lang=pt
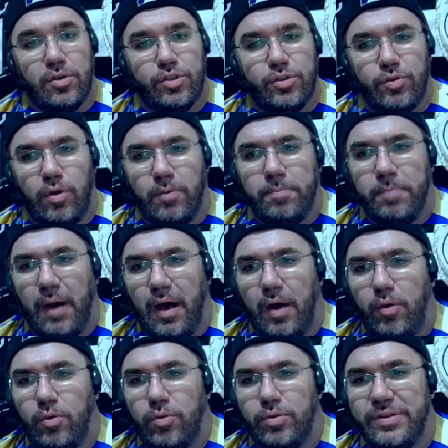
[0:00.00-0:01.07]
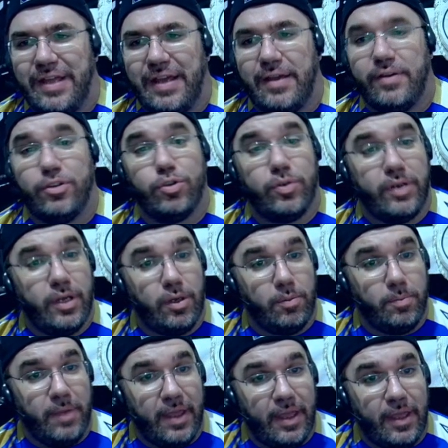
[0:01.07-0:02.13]
João Paulo tá jogando
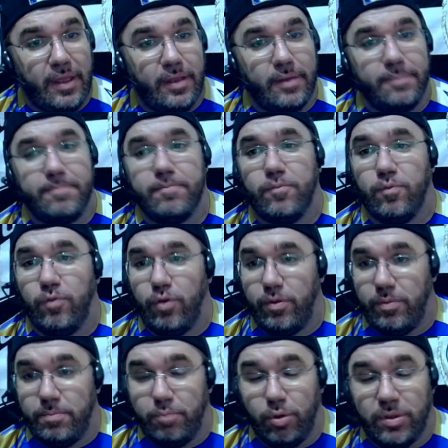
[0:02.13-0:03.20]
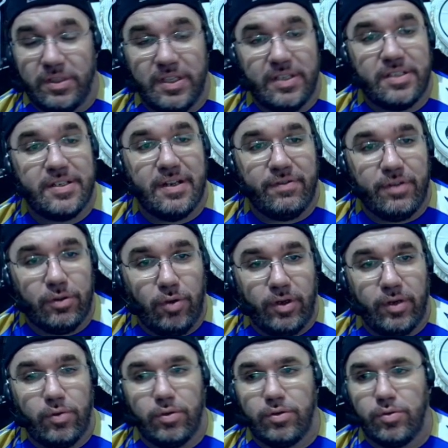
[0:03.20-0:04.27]
bem, foi importante na
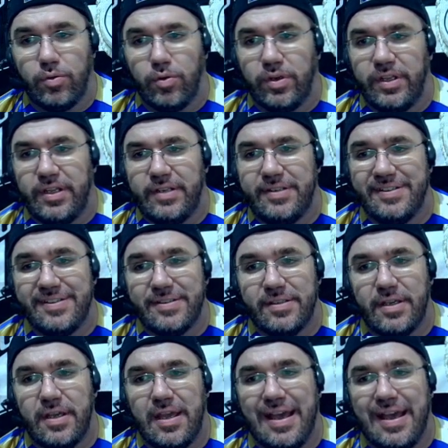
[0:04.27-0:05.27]
vitória contra o Corinthians.